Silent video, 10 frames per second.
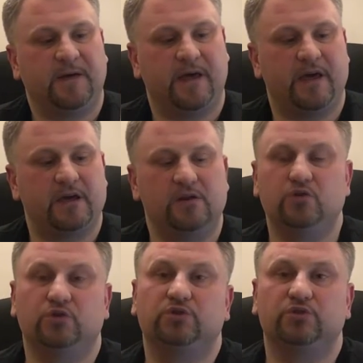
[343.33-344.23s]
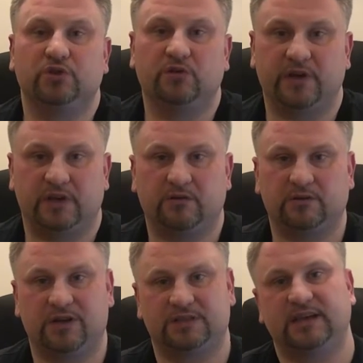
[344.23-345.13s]
e, luksusowej
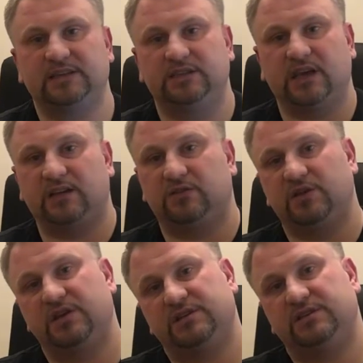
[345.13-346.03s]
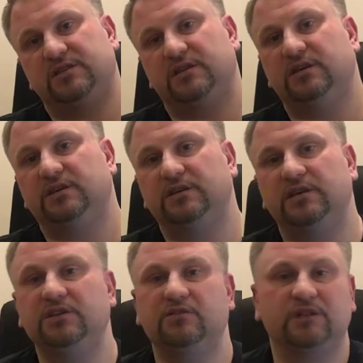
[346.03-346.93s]
od Rasasi, a to jest
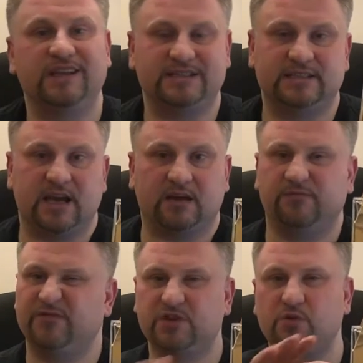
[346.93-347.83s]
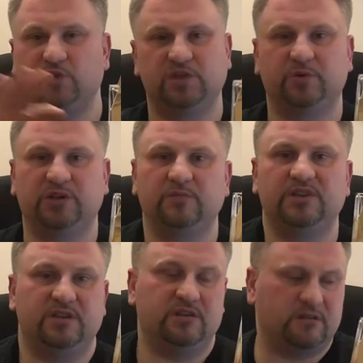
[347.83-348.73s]
Indonezja. W skrócie
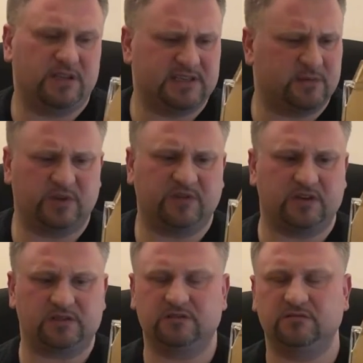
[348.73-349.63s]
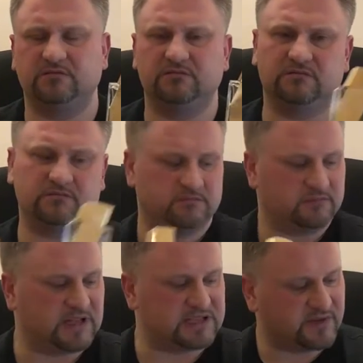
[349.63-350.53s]
podam Indonezja, ponieważ
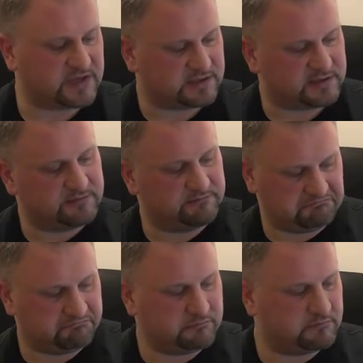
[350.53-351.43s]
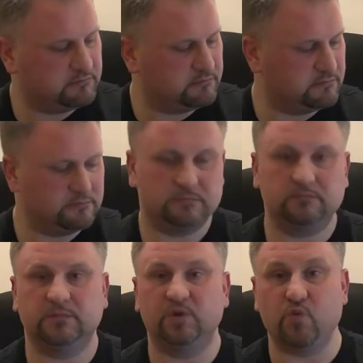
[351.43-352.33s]
nazwa jest
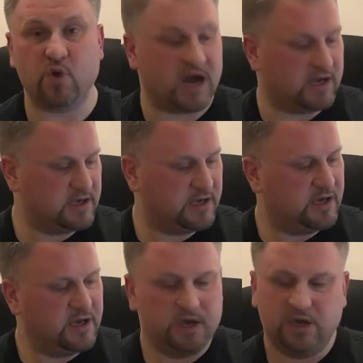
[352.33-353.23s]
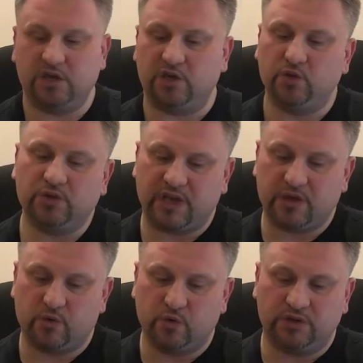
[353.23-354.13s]
długa. I
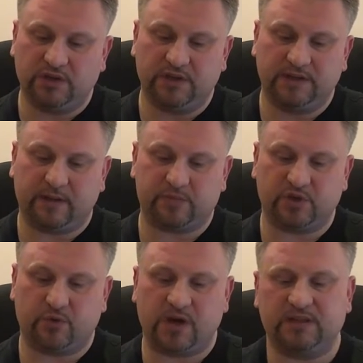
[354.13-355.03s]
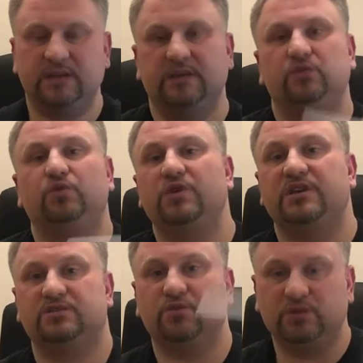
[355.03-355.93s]
tutaj ud, na przykład, tu
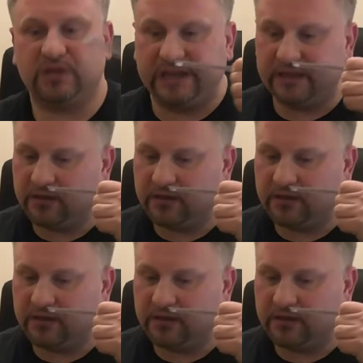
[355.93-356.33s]
jest ud